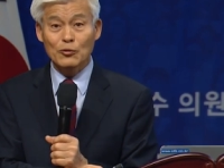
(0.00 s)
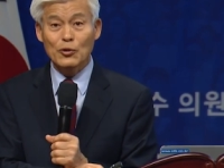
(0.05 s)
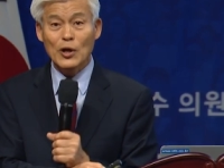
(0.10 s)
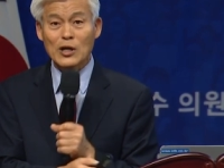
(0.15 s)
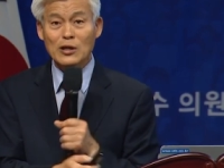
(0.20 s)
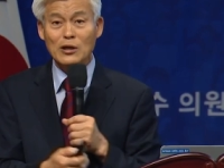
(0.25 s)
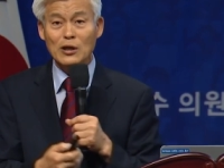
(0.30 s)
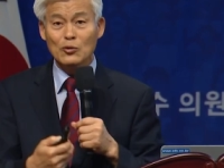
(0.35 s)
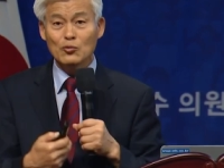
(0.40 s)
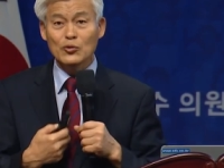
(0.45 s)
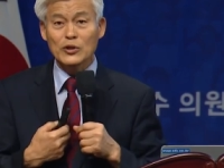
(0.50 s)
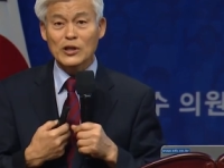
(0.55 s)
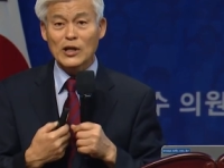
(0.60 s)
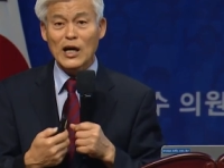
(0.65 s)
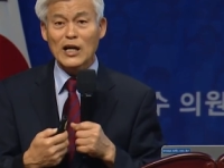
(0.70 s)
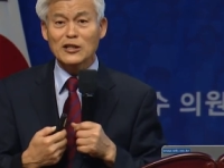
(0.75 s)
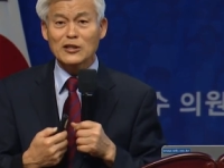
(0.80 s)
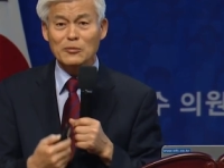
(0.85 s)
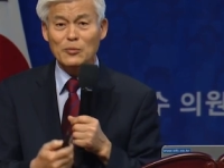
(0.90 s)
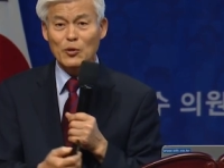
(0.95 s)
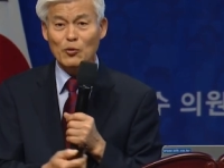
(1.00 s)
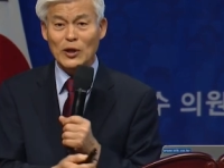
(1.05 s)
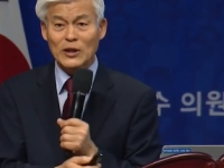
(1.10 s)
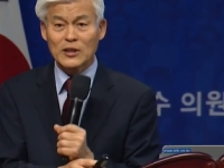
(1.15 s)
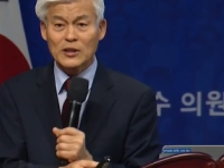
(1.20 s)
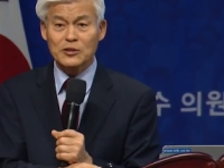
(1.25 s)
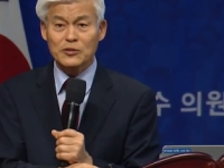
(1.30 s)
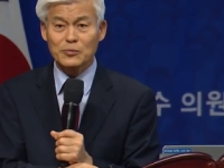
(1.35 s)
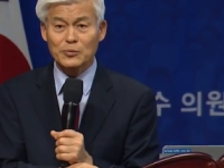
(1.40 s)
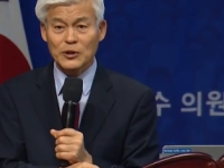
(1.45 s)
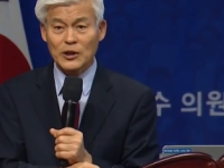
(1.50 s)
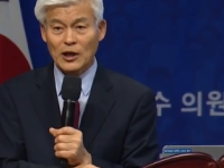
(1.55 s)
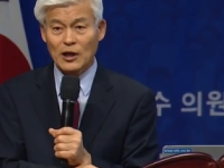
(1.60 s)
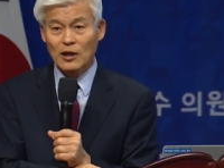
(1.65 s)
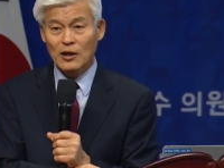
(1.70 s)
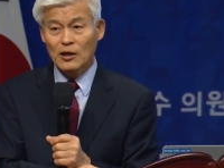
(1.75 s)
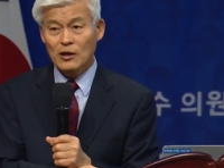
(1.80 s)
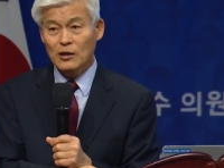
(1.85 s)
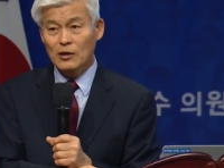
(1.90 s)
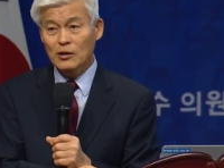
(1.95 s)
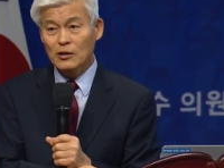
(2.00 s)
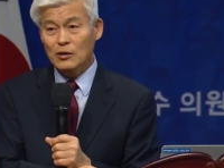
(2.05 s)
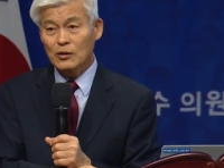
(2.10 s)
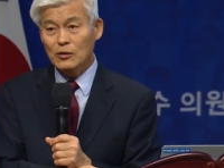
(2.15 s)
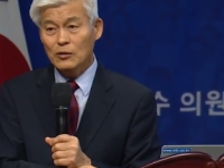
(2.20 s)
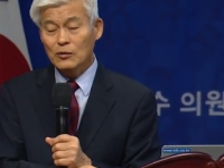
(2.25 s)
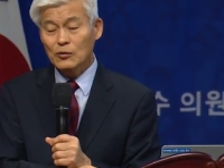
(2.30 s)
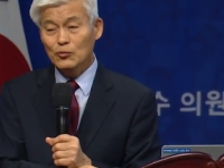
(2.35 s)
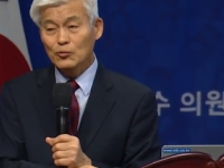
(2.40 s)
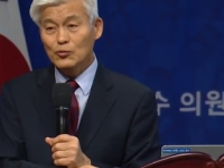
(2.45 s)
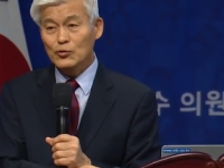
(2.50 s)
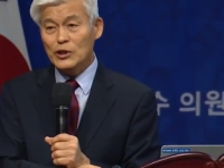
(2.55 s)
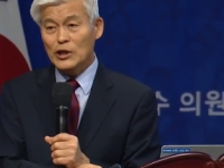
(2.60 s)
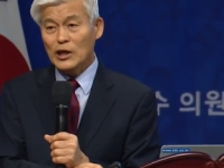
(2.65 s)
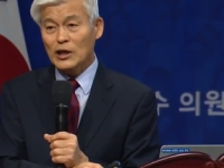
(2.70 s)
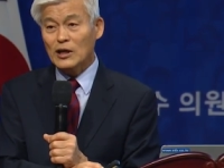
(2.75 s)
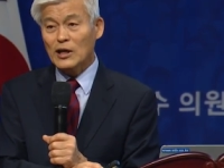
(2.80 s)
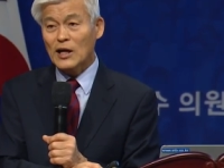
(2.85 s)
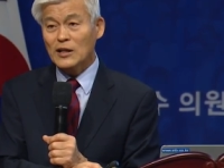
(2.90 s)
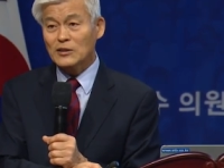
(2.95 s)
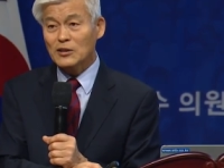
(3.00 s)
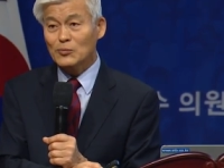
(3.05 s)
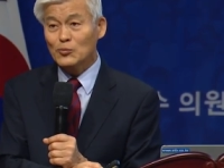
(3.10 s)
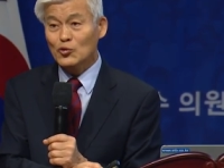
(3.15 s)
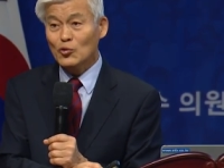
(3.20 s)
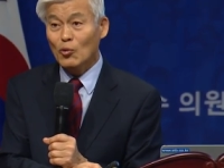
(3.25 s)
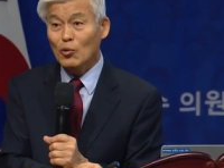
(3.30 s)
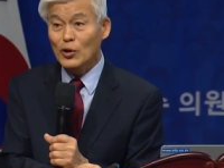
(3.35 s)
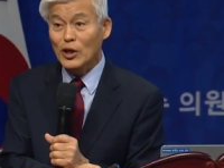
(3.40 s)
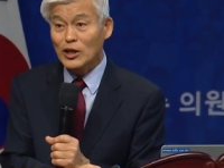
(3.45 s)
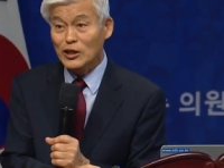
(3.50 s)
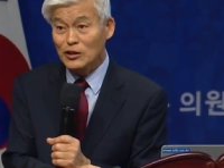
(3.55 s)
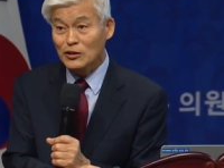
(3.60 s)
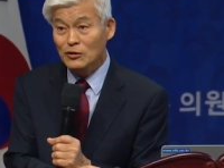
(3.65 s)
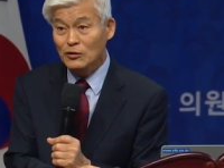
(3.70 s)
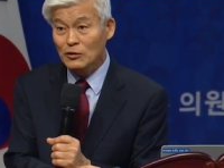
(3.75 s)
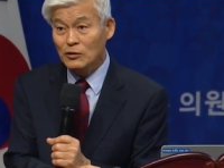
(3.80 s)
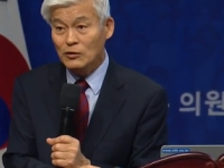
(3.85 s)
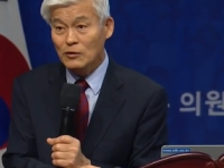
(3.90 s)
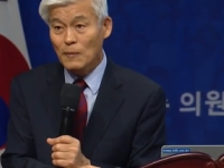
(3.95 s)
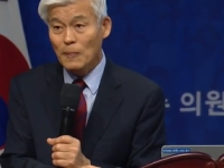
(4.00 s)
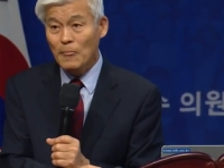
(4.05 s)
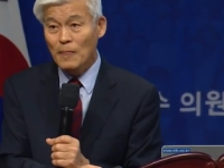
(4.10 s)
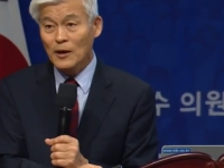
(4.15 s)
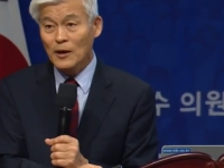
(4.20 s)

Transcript: 굉장히 우리 가슴에 와닿습니다. 우리의 가슴 속에 있는